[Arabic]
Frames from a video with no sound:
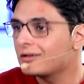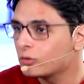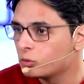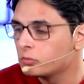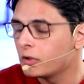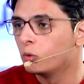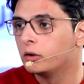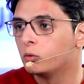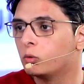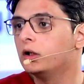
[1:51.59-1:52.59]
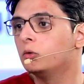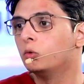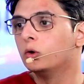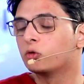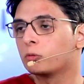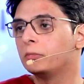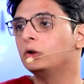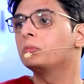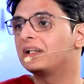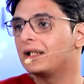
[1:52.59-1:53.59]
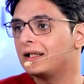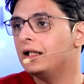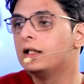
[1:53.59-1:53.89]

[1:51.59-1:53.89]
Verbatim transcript: و... و... وفورمته البدنيه